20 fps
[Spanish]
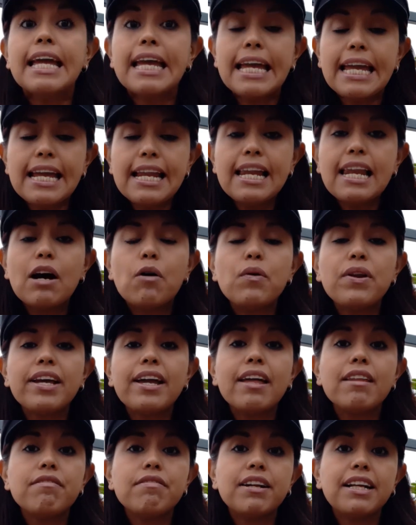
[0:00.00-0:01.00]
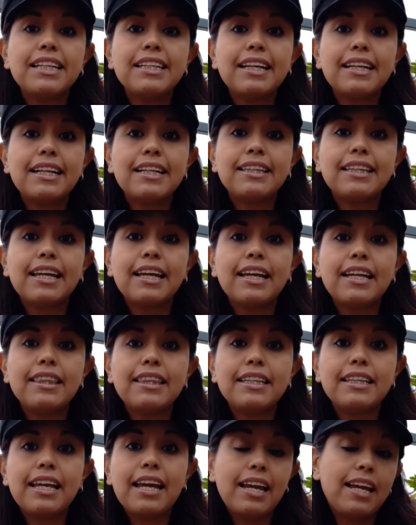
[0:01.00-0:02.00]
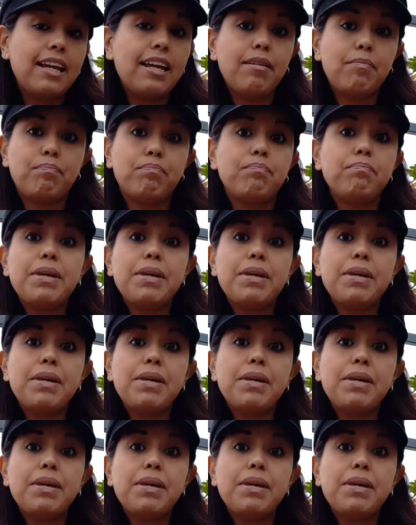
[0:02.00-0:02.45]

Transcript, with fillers: Y la única diferencia de este eh,